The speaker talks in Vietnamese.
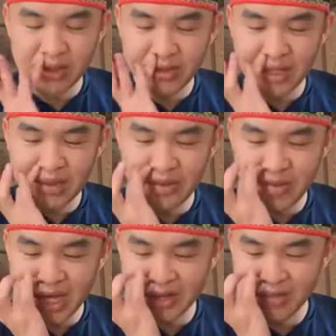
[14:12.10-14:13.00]
tàu này nó tì
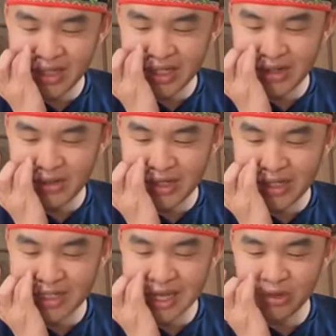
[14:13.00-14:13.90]
mình mới hẳn bằng cái con
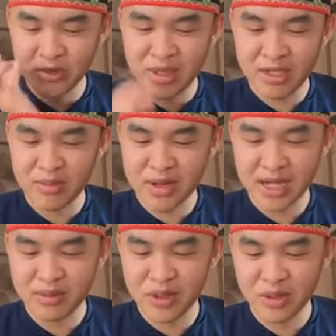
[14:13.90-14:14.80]
sấy giáo tú bề khẩu
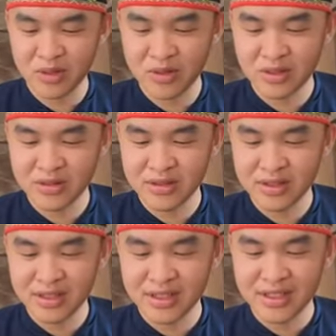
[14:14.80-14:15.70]
bà hơi phải lo
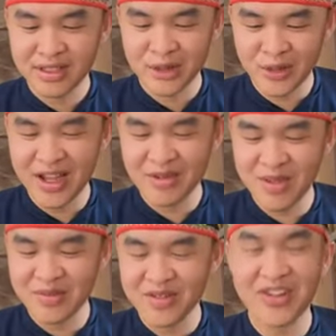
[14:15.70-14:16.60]
đúng là
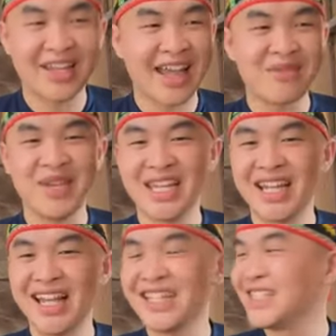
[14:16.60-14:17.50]
ăn mình ừ, mình phải cài bề
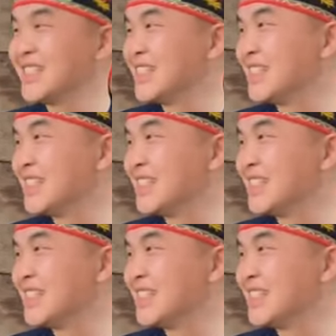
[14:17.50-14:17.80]
cái lại